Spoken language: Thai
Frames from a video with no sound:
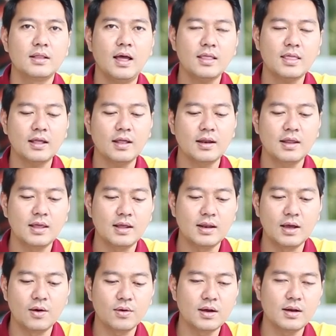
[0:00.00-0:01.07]
ถ้าใช้แต่ดีอย่า
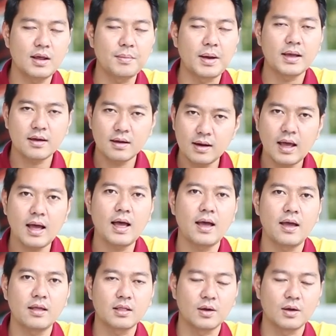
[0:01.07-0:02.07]
งเดียวขึ้นได้ไหมขึ้นได้